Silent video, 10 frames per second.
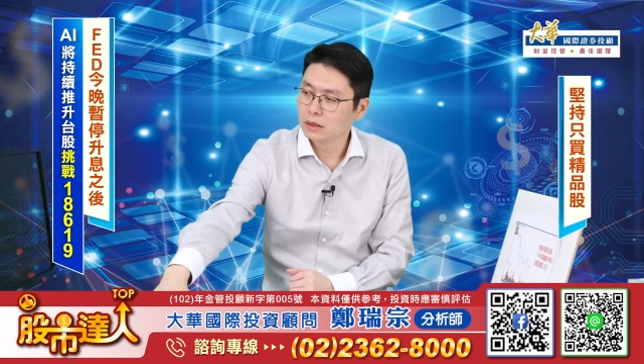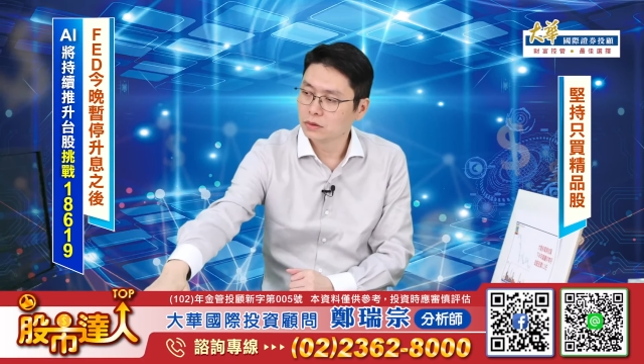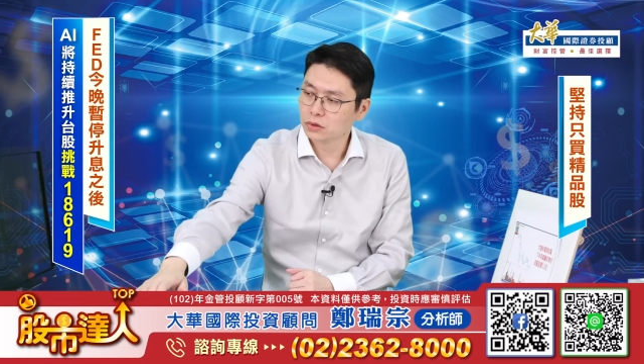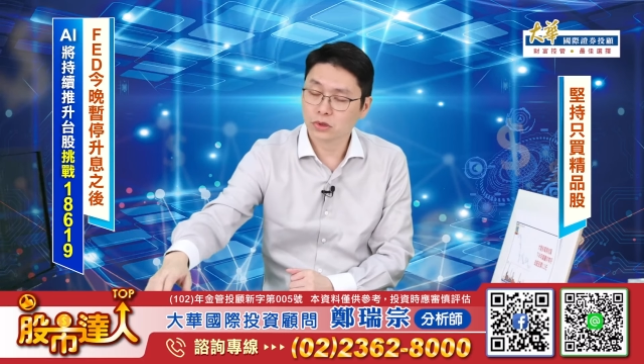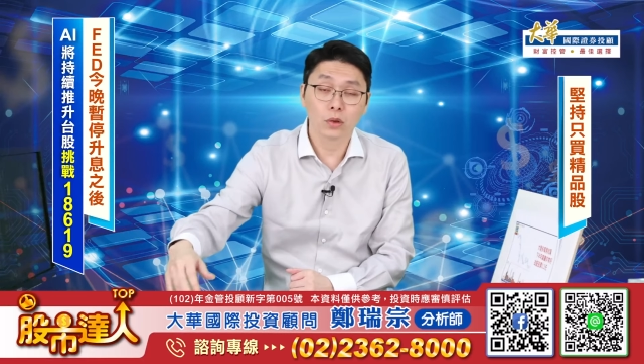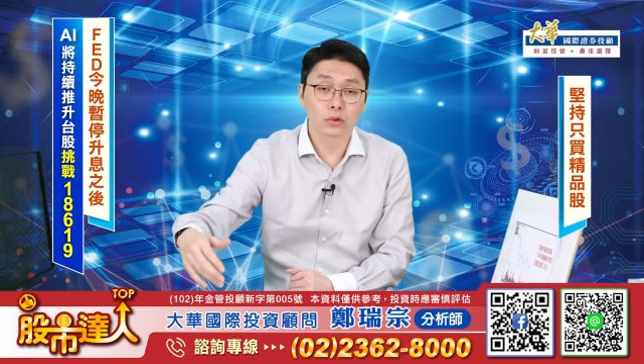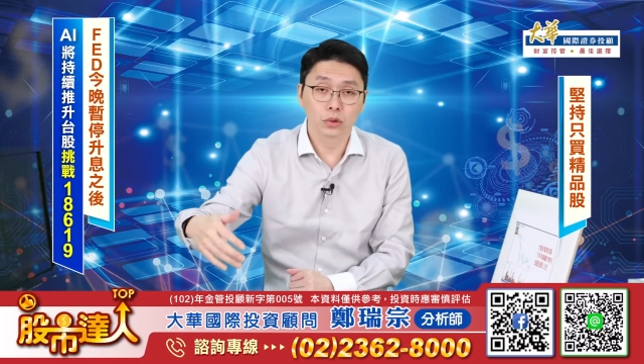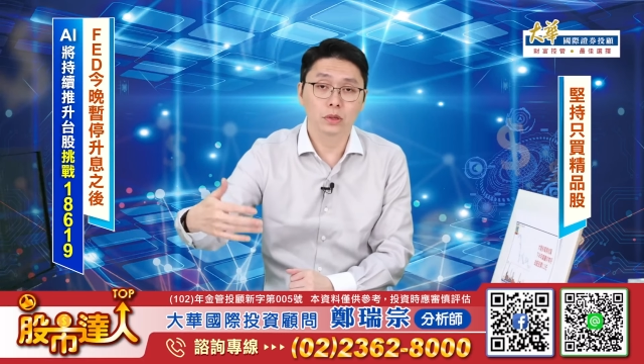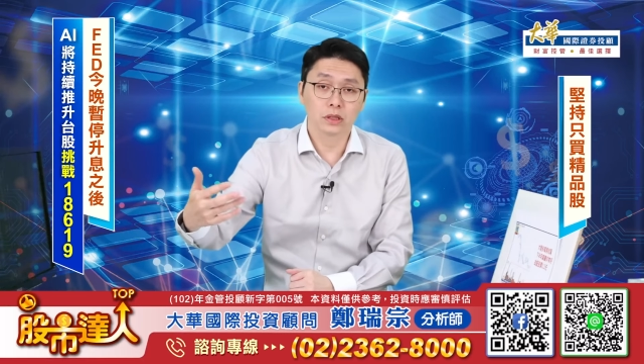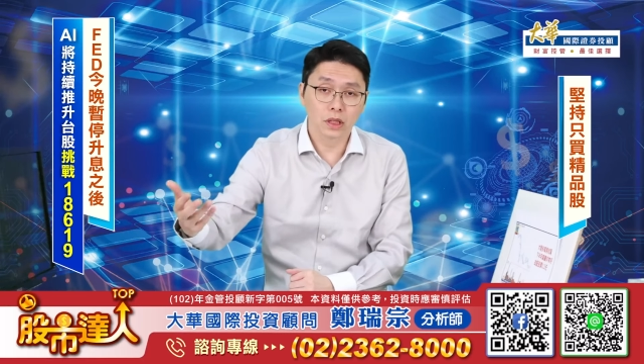所以就像我
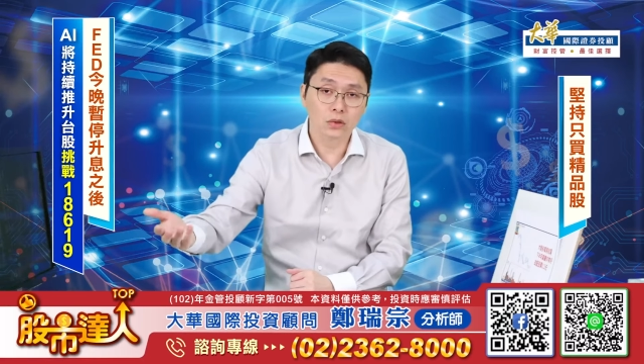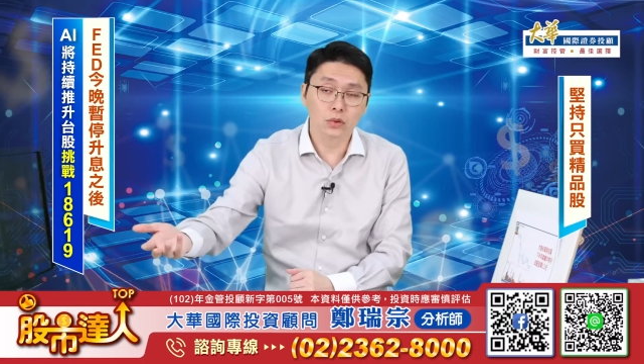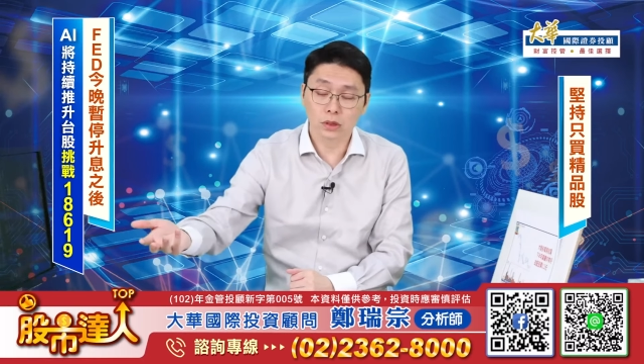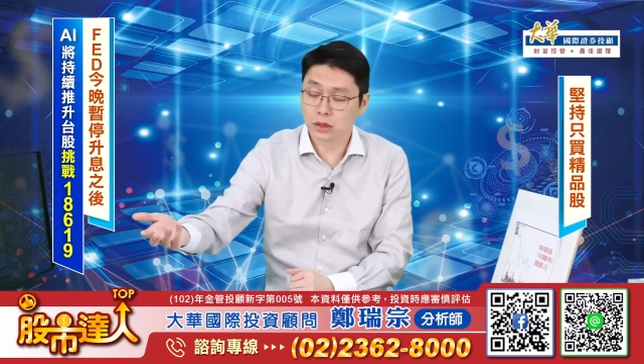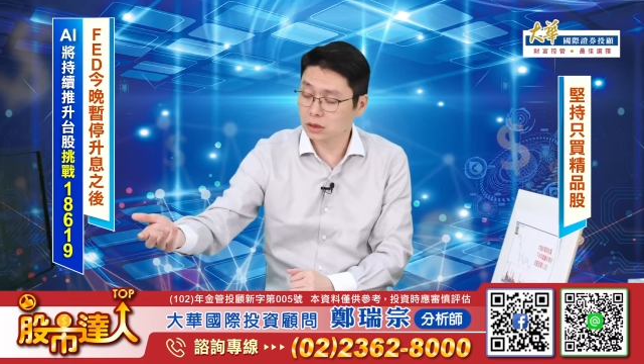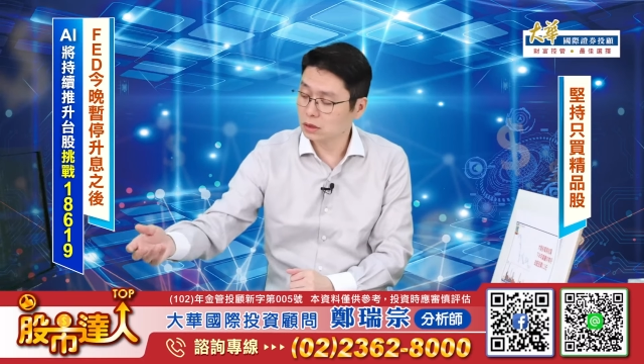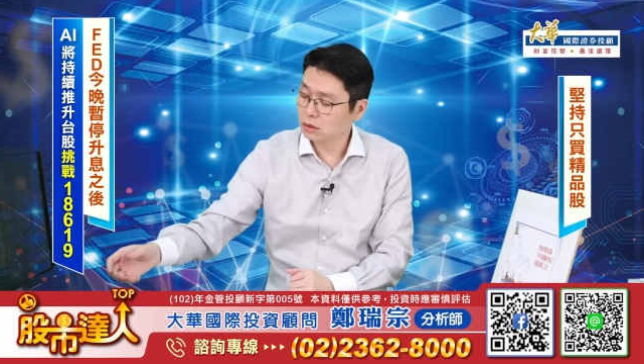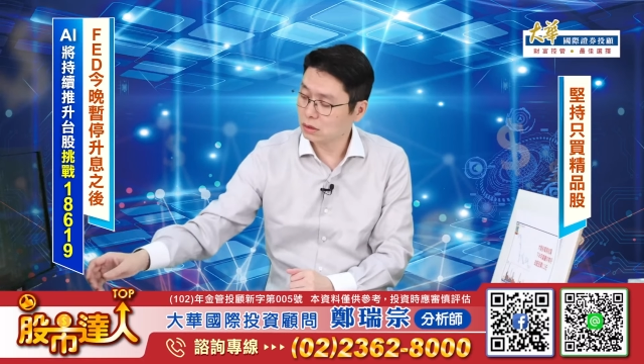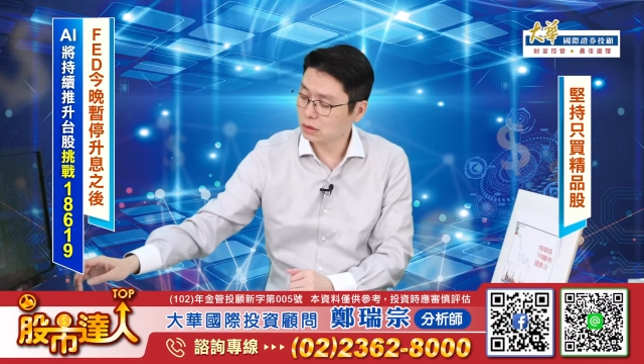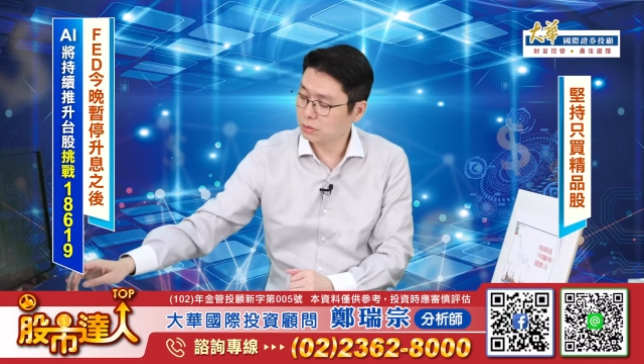说的，云相所机，
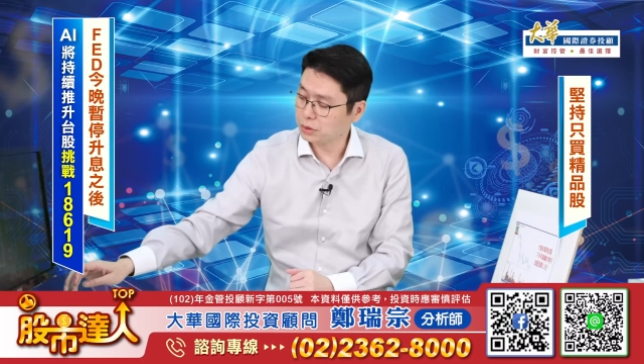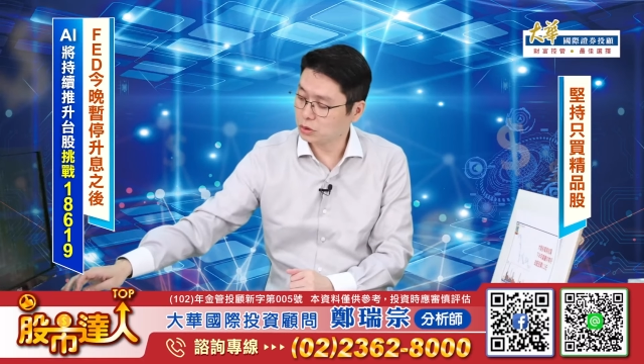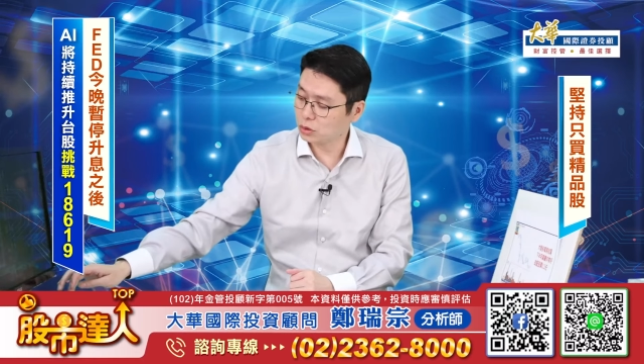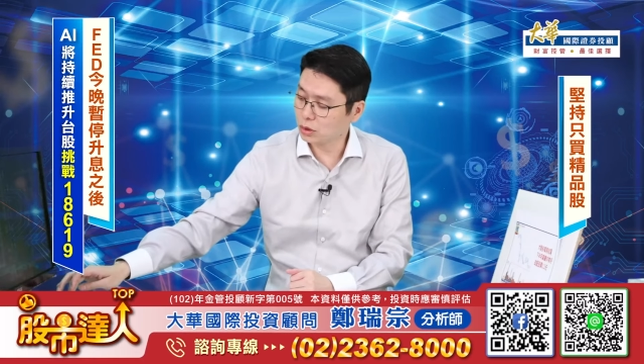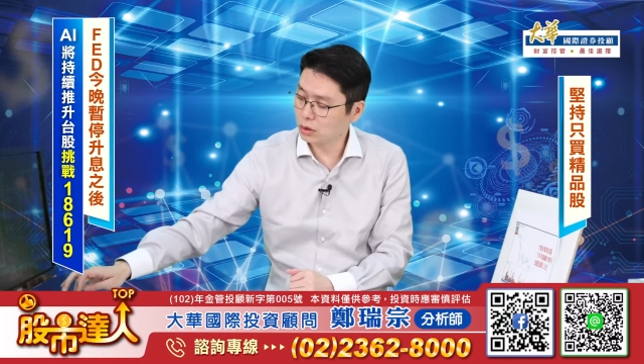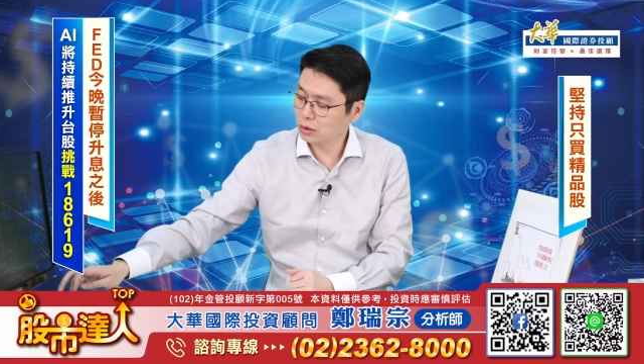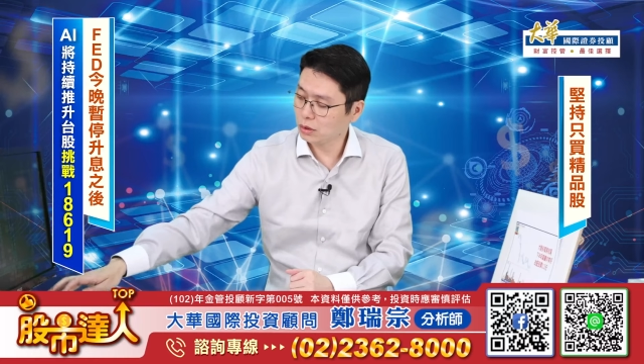哦，比如说